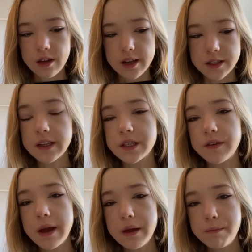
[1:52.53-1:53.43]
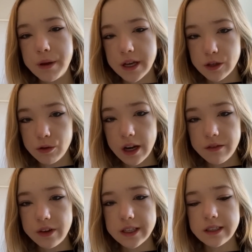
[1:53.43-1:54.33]
Es waren zwei Personen
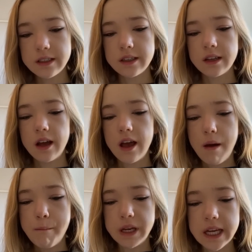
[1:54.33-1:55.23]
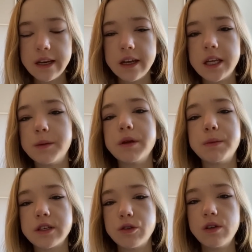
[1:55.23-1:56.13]
anwesend, mit denen ich
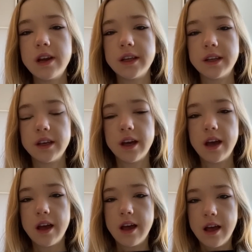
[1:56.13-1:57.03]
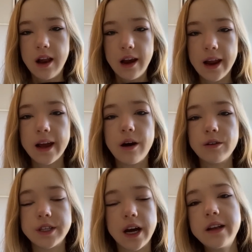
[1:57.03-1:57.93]
mich persönlich länger
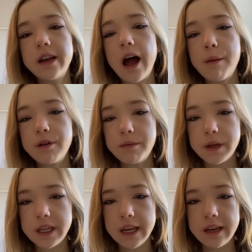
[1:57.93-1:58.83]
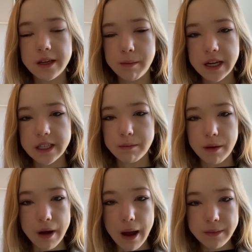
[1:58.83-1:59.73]
unterhalten habe, mit denen ich gemeinsam
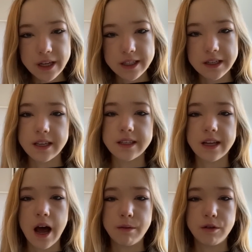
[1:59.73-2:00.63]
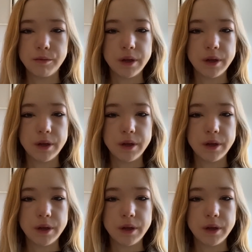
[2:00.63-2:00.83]
beim Abendessen gesessen habe und